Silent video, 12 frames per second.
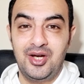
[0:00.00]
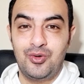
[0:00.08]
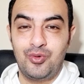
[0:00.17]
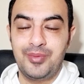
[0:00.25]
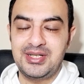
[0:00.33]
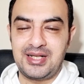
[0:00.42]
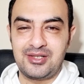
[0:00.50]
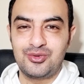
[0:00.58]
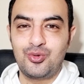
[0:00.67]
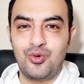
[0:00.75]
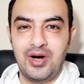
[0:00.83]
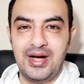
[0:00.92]
ويبعد
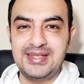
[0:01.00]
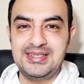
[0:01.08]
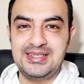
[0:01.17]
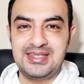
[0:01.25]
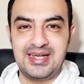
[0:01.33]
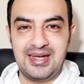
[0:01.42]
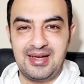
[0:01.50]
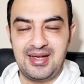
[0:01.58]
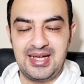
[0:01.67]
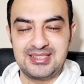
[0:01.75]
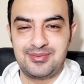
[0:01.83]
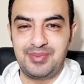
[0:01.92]
عنكم اي
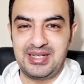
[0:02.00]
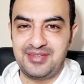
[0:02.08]
ازمه